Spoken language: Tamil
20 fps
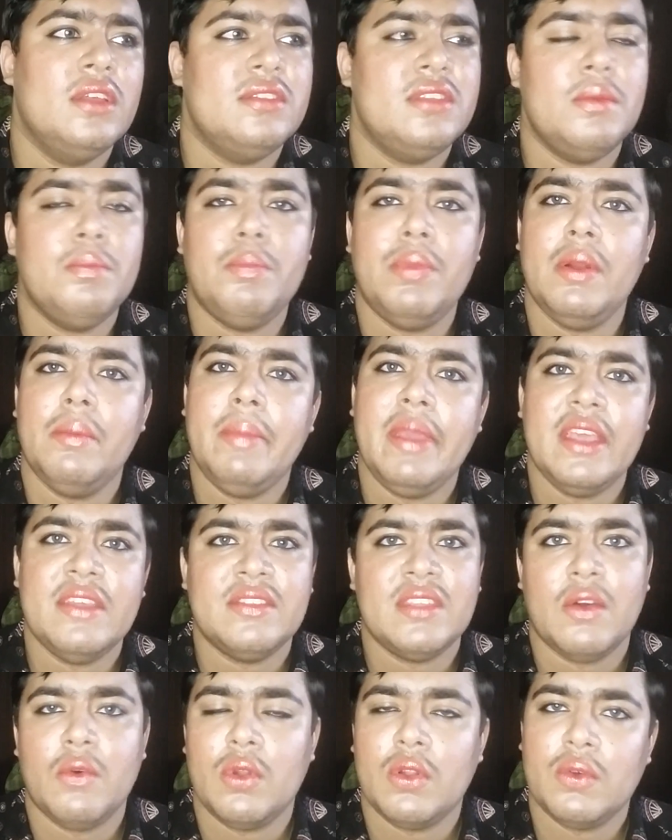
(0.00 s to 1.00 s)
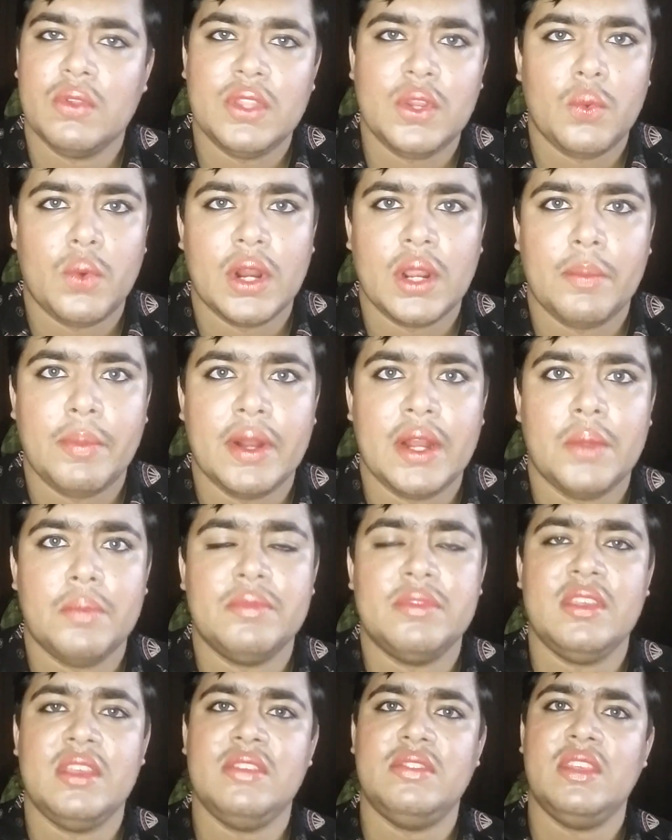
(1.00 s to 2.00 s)
சிம்பிள் பேஸாக அவங்களுக்கு வந்துட்டு ஒர்க்
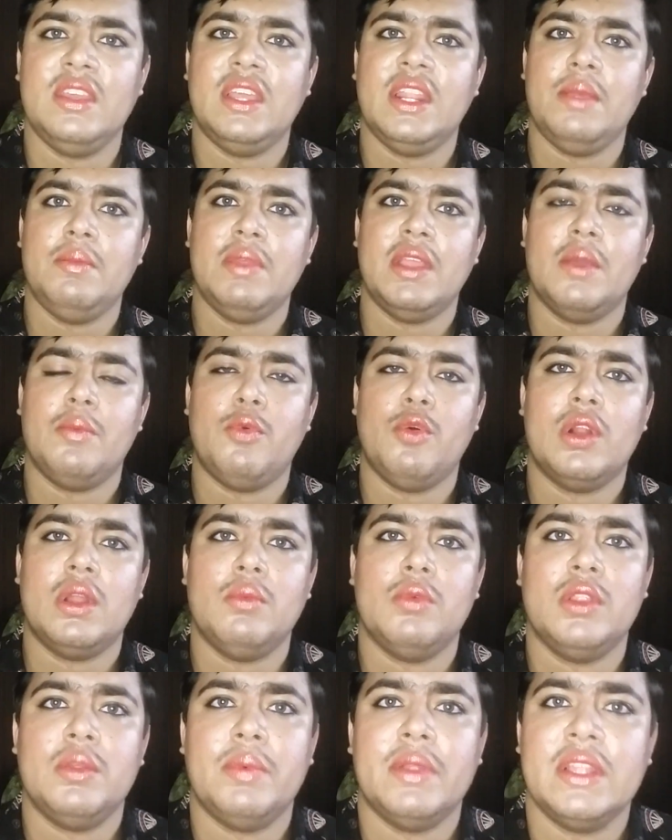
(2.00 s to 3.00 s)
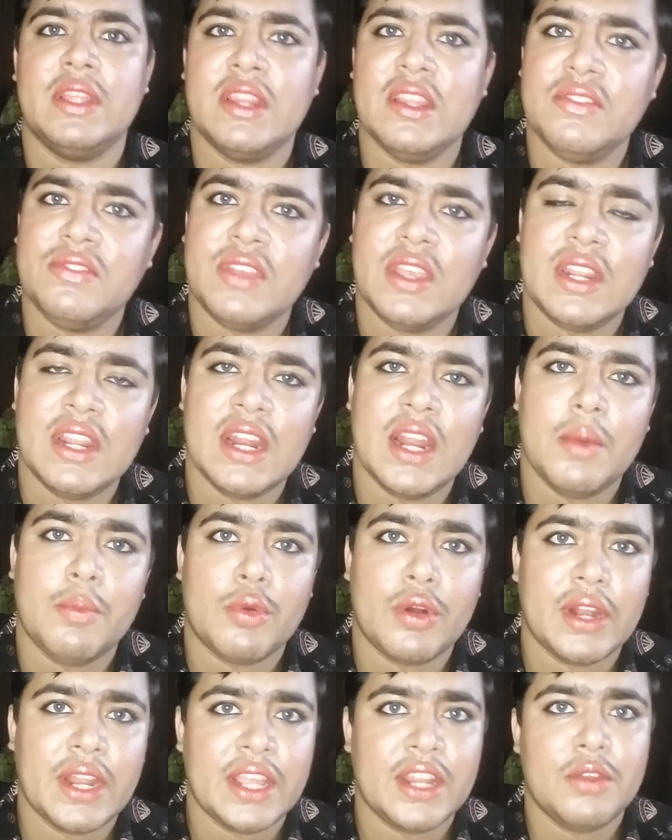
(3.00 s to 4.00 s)
பண்ணும் சிசி க்ரீம் நீங்கள் போடும்போது பார்த்தீங்கன்னா ஸ்கின் நல்லா
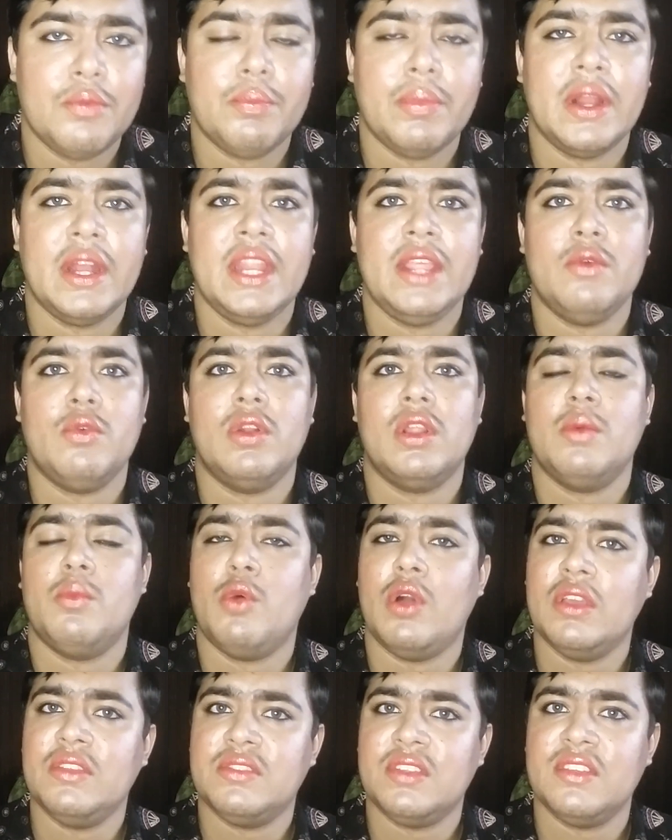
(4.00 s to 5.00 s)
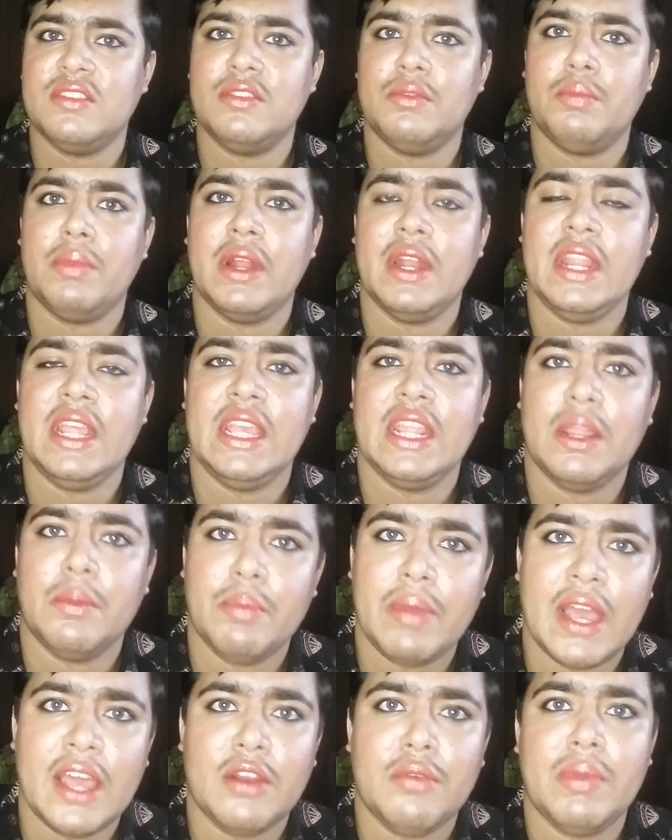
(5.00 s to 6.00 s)
ப்ரொடெக்டும் பண்ணி உங்களுக்கு மாய்ஸ்சரைஸும் பண்ணி
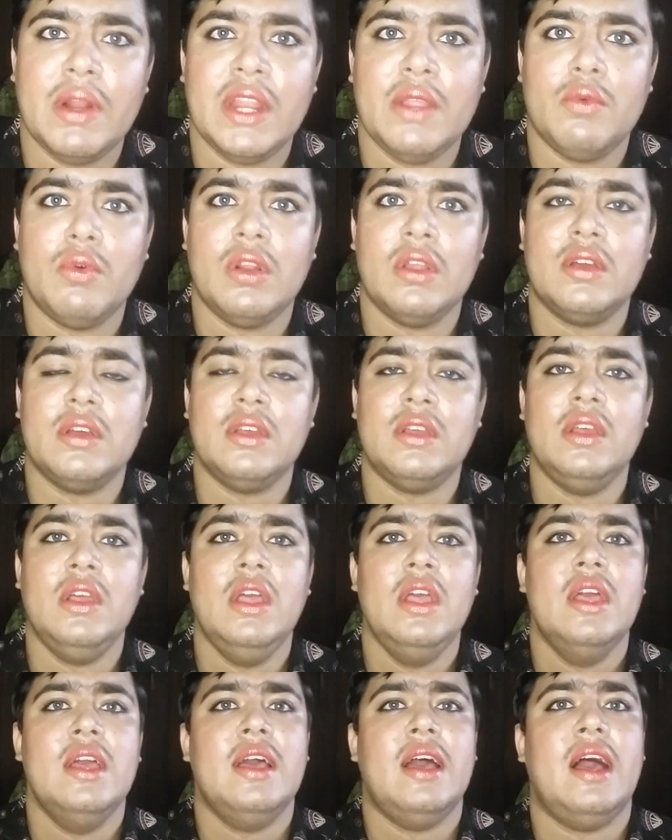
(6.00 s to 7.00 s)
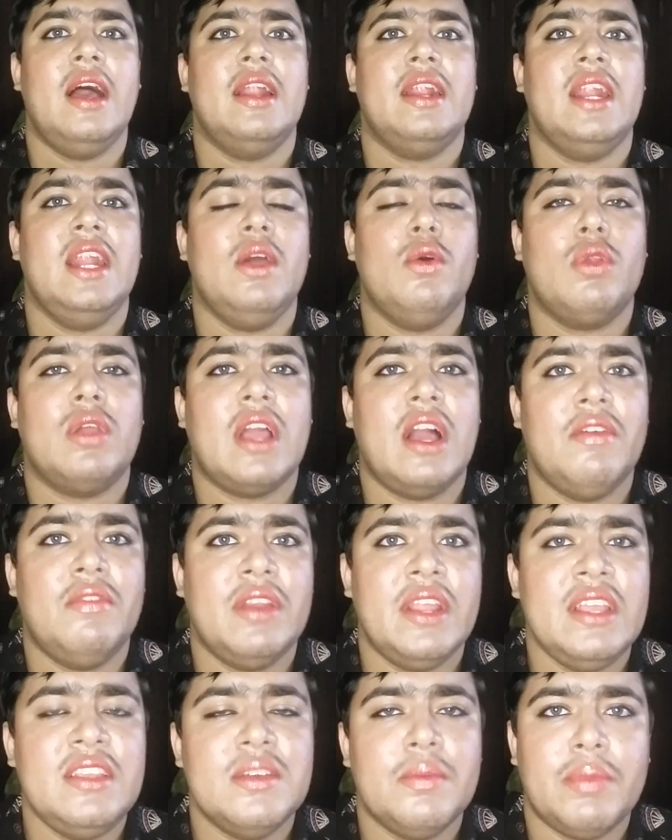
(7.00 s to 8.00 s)
ரிப்பேரும் பண்ணி உங்களுக்கு நல்ல ஒரு
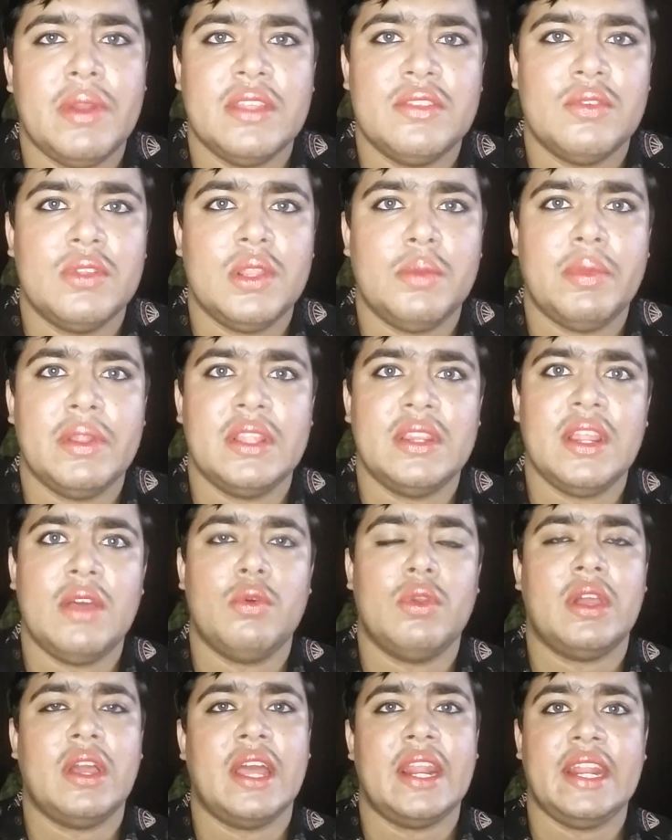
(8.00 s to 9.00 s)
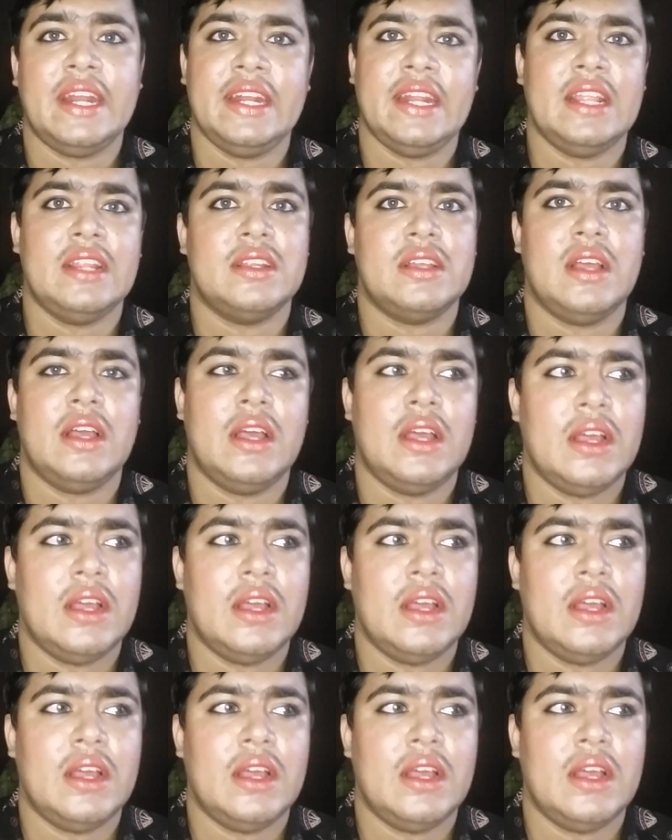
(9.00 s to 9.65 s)
கவரேஜ் ப்ளஸ் வந்து பார்த்திங்கன்னா ஒரு கரெக்டர்